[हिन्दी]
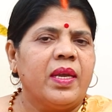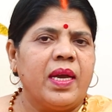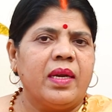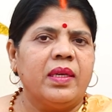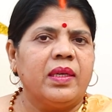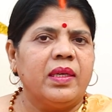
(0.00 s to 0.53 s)

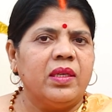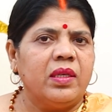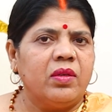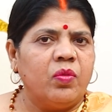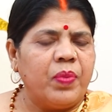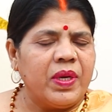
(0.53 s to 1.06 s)
यानी कि
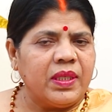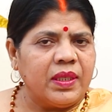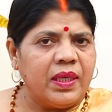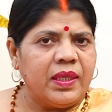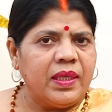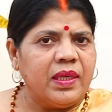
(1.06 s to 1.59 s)
उपज
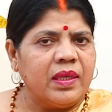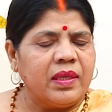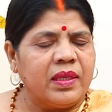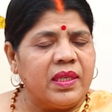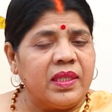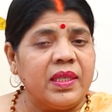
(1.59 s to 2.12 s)
के लिए
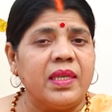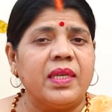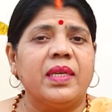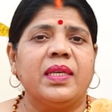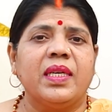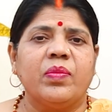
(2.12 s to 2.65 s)
कृषि
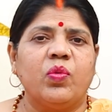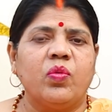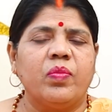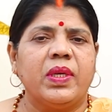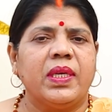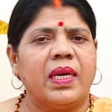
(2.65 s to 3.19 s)
के लिए
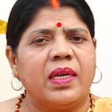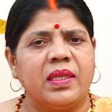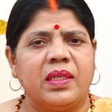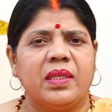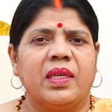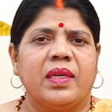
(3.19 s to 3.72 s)
भूमि या किसी